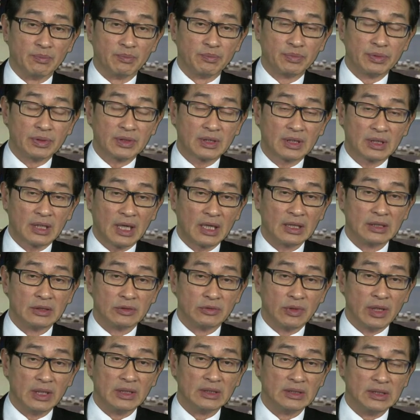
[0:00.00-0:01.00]
不太
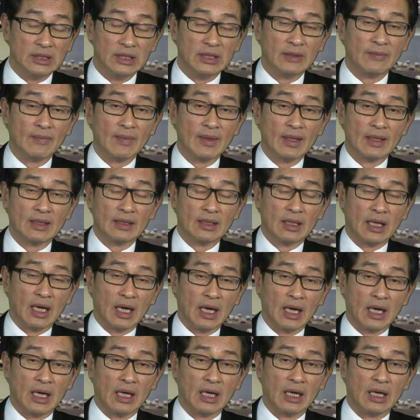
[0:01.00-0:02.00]
愿意
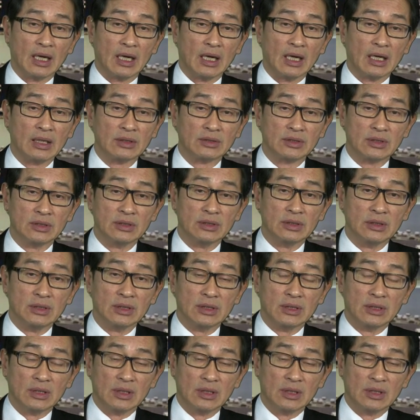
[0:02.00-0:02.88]
啊去